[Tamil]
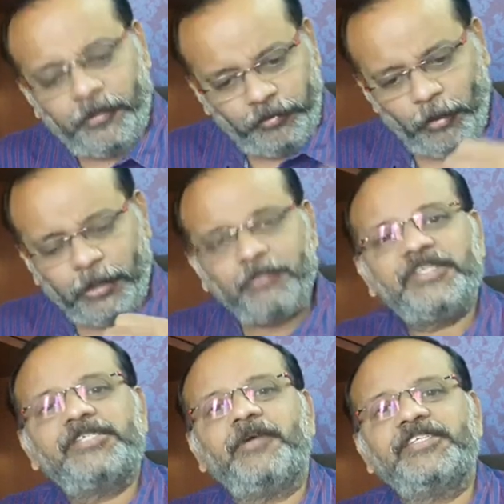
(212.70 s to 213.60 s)
அந்த ஒரு
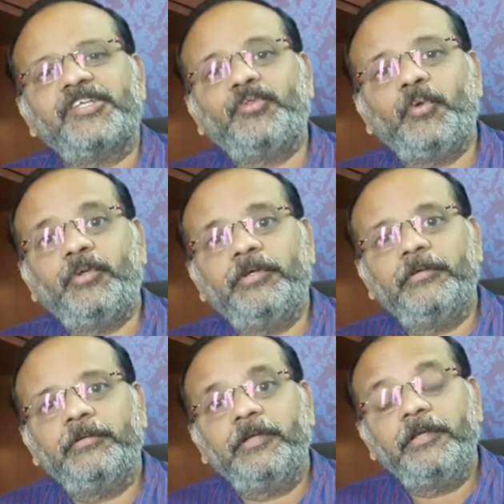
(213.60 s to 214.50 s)
விசுவாசத்தோடு
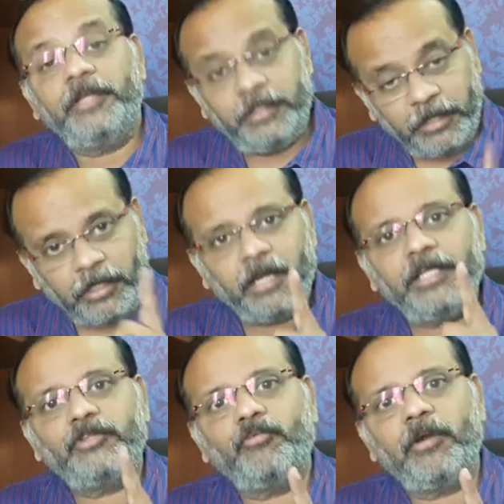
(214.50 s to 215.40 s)
இந்த
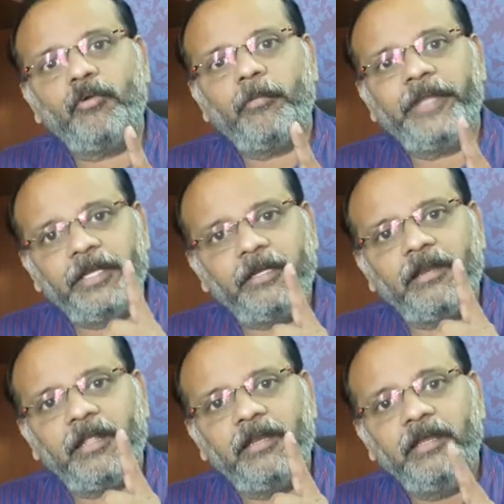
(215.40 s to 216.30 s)
நாளை துவங்குவோம்
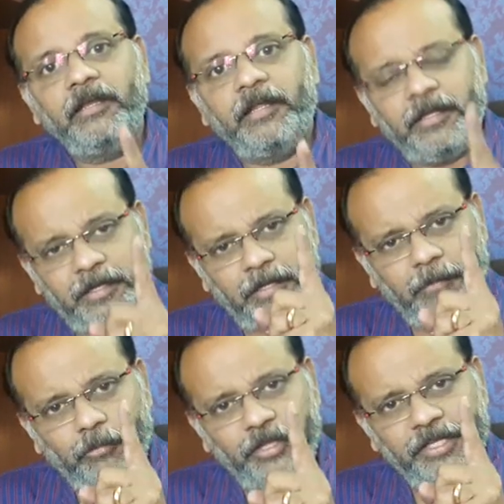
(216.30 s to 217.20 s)
ஏனென்றால்
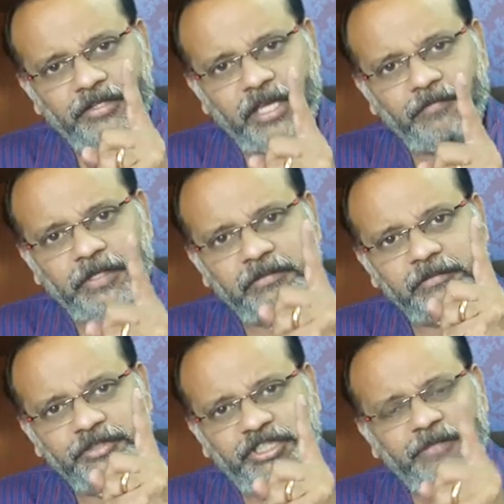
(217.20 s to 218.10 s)
நம்முடைய தேவன்
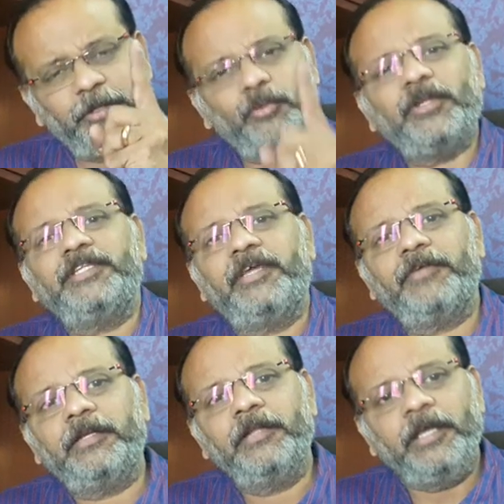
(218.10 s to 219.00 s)
ஜீவனுள்ள
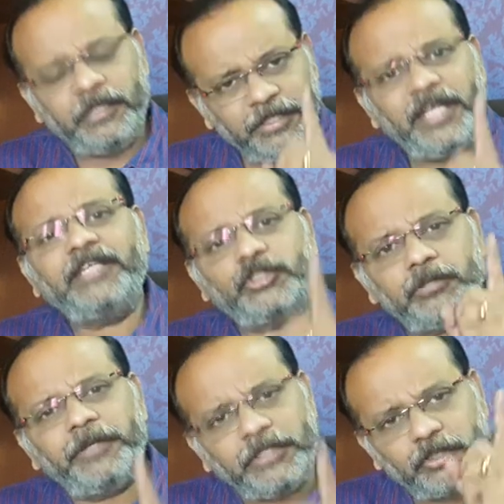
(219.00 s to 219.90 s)
தேவன்
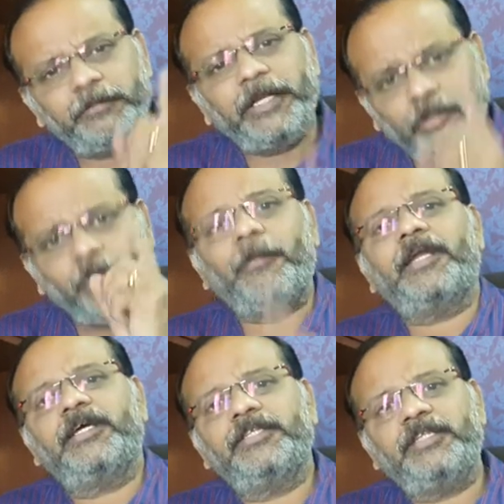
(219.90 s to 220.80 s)
நேற்று இன்றும் என்றும்
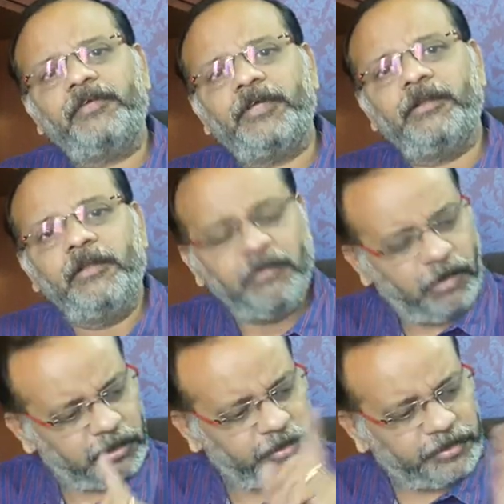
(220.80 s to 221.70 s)
மாறாத தேவன்
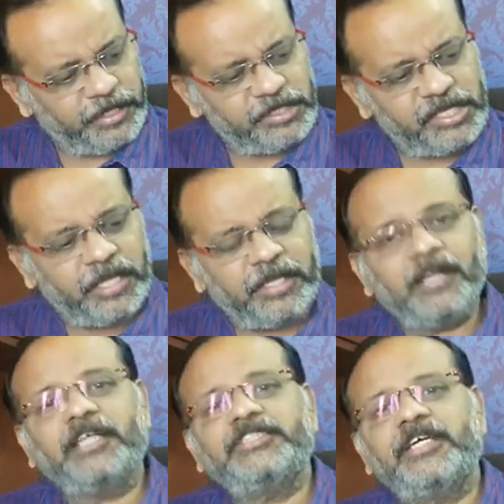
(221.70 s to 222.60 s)
அன்றைக்கு சேக்கியா
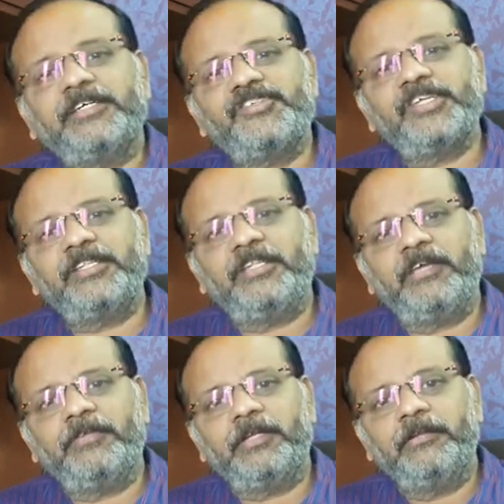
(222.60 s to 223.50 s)
ராஜாவுக்கு செய்த
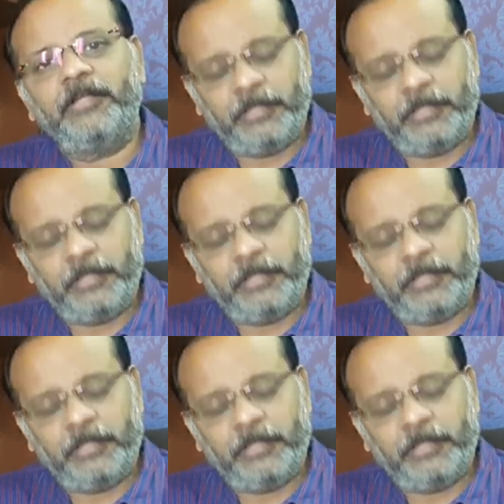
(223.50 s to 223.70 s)
தேவன்